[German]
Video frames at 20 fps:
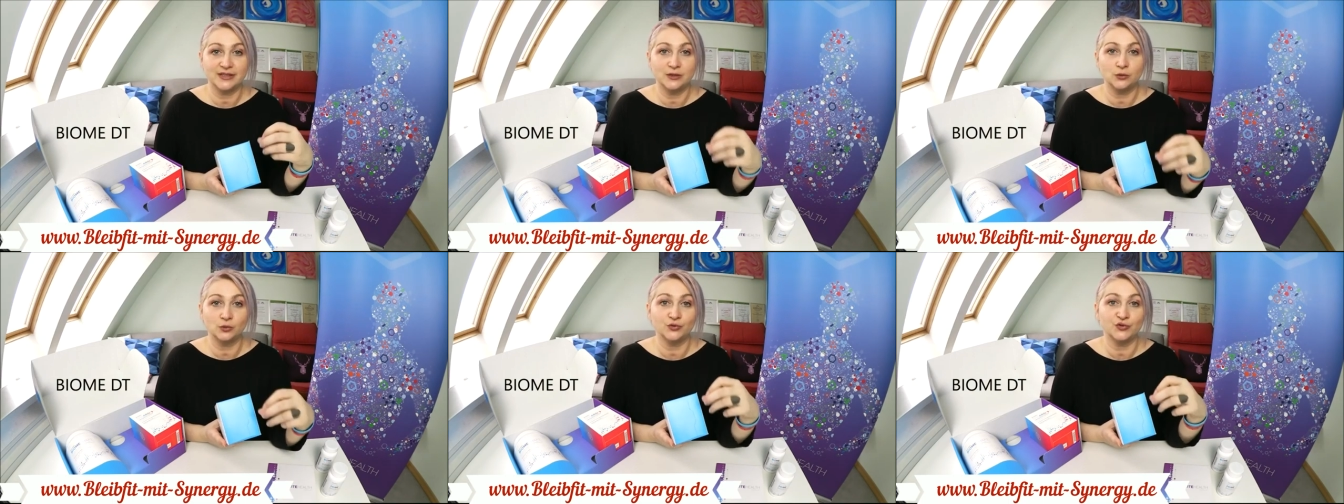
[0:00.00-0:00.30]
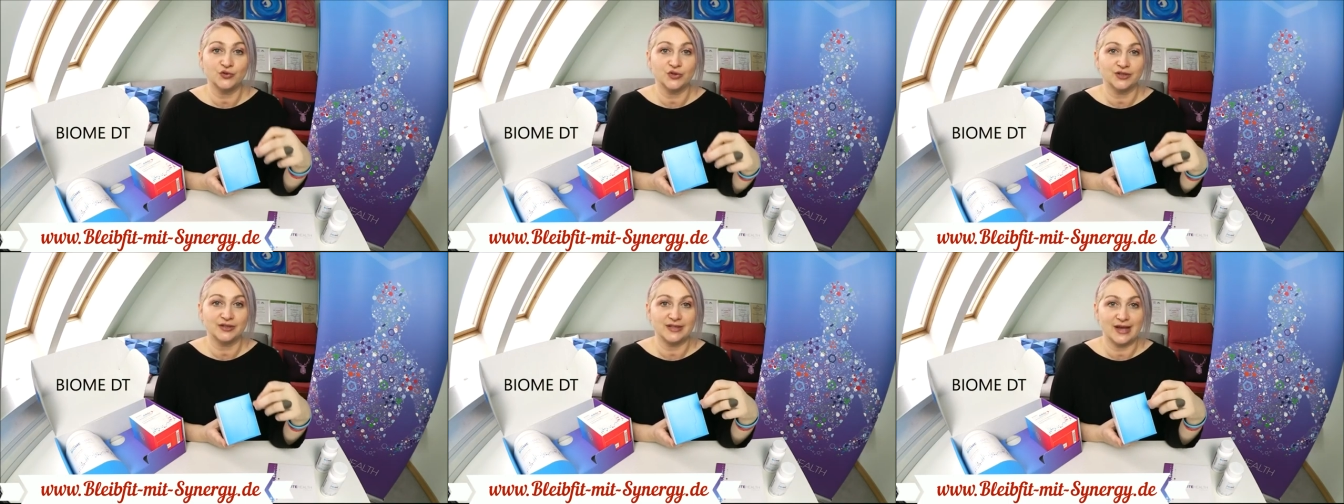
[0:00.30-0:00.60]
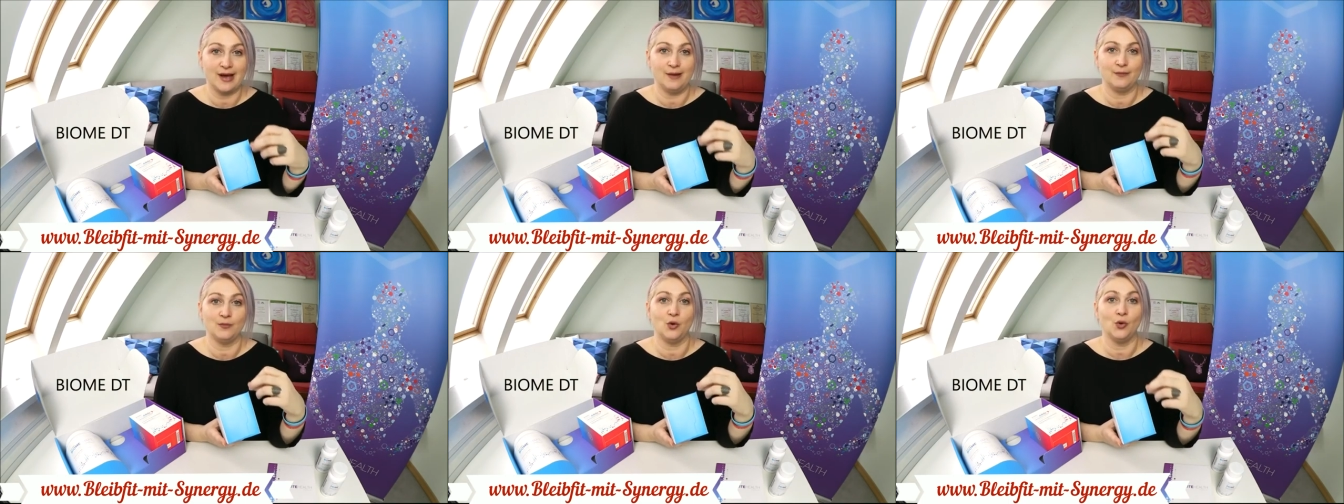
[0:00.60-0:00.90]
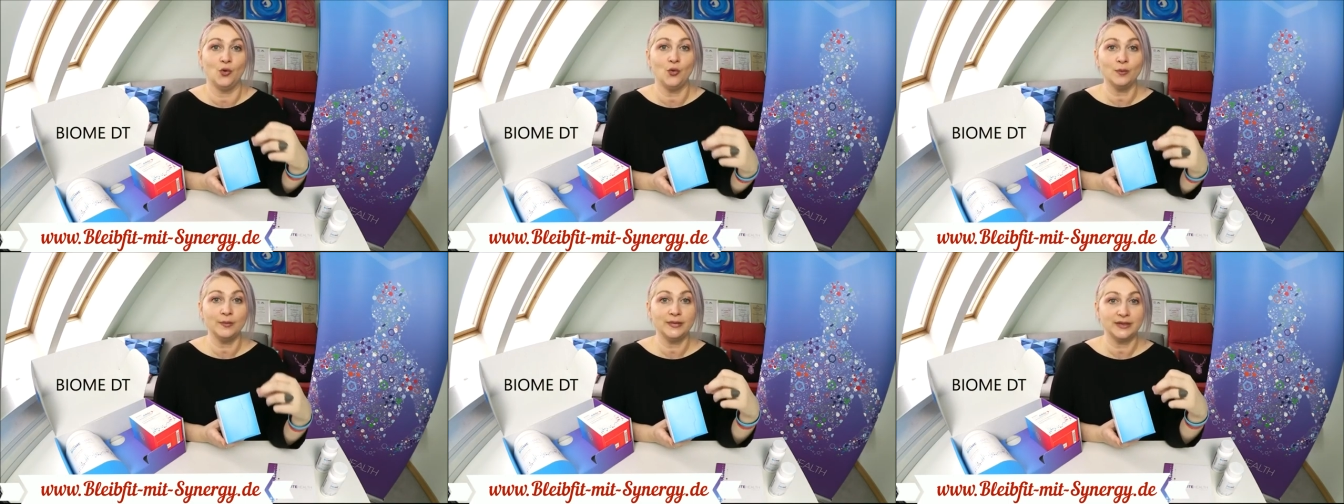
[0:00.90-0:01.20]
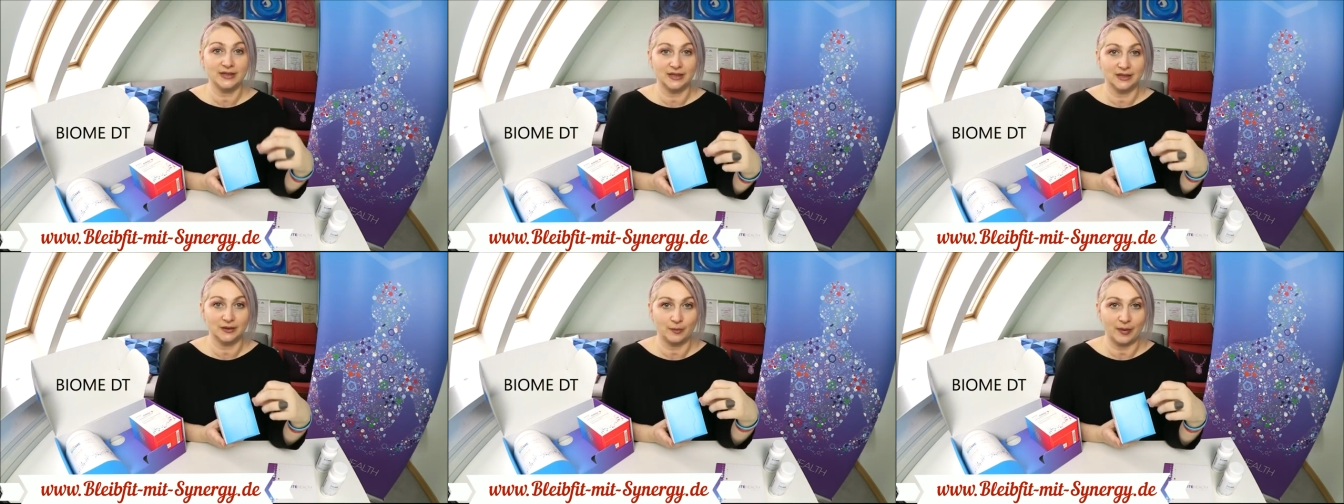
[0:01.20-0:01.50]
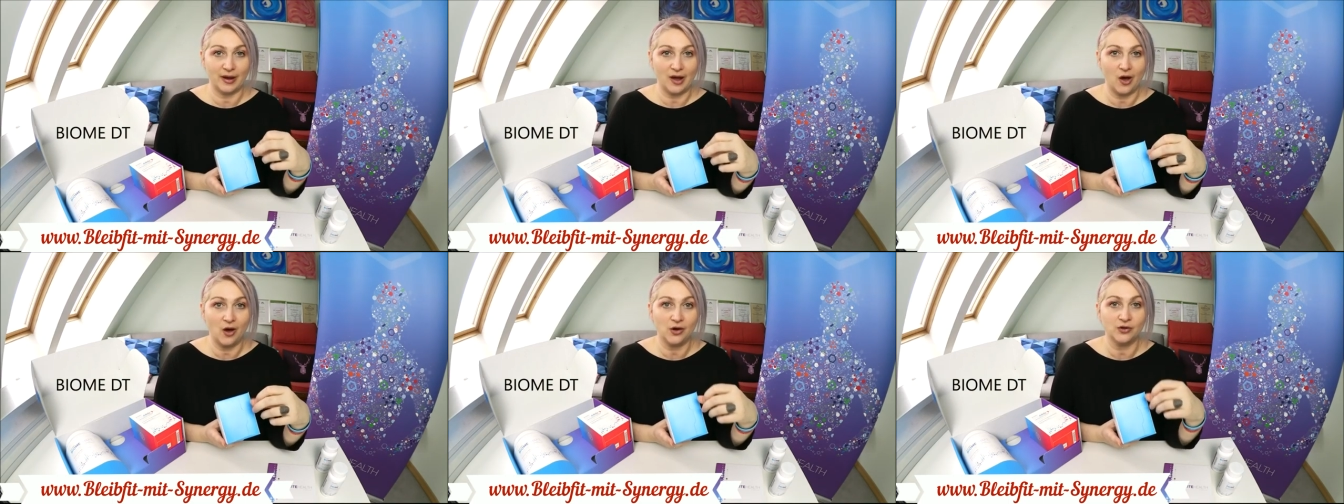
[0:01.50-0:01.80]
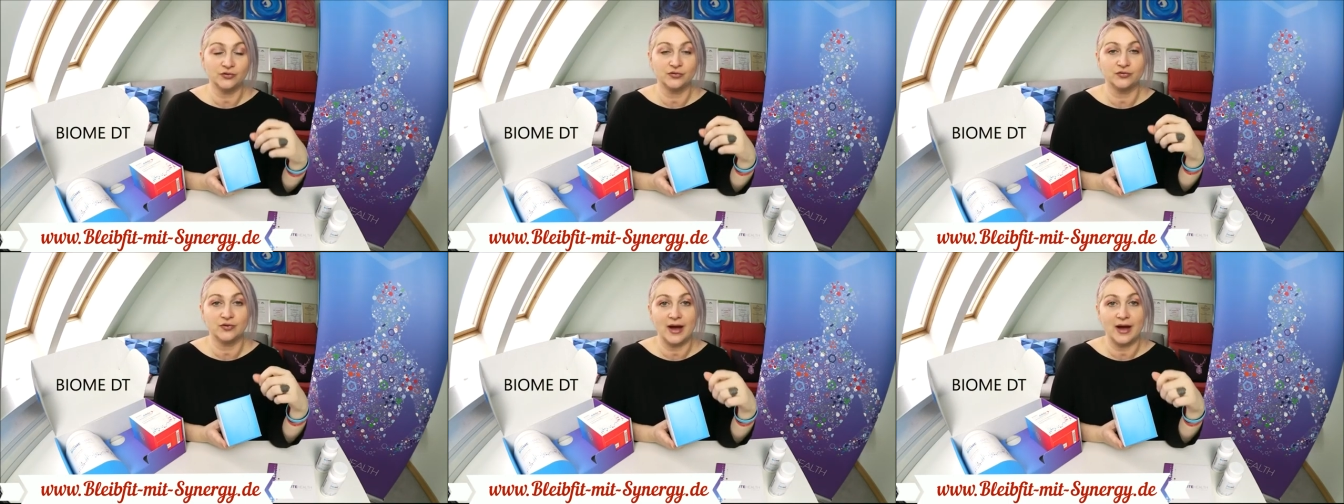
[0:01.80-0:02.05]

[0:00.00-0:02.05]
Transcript: die unser Darm unbedingt braucht.